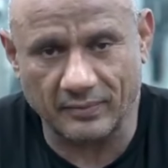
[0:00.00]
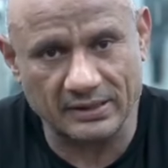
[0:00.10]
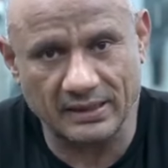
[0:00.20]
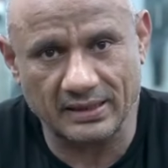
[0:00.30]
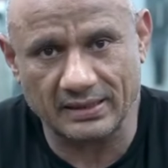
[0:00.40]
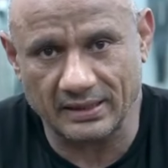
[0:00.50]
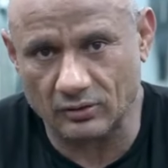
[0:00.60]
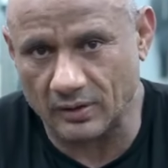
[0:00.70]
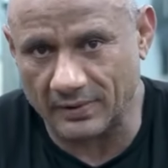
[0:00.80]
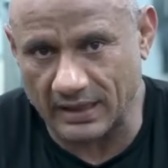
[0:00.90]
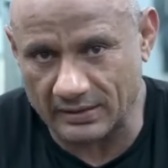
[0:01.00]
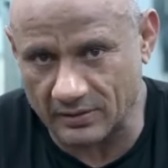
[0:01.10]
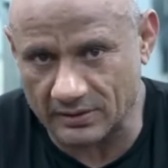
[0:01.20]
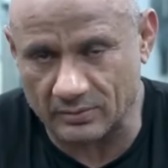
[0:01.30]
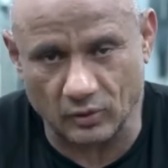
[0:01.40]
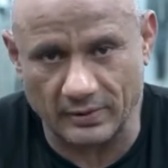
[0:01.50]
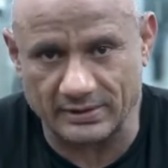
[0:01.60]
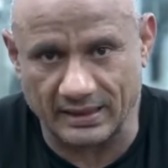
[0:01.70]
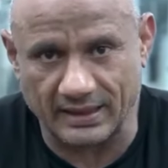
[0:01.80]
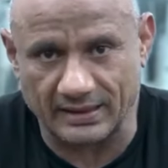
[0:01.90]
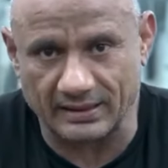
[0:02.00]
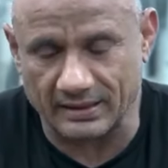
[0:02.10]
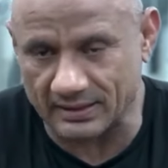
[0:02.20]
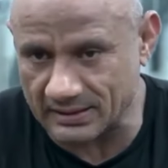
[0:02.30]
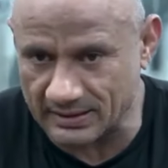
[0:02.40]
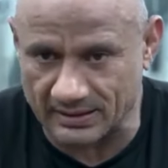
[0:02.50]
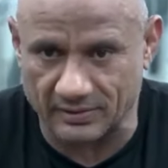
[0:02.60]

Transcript: बस ये है कि एक दो हम आइसोलेशन मूवमेंट ज़्यादा ऐड कर देते हैं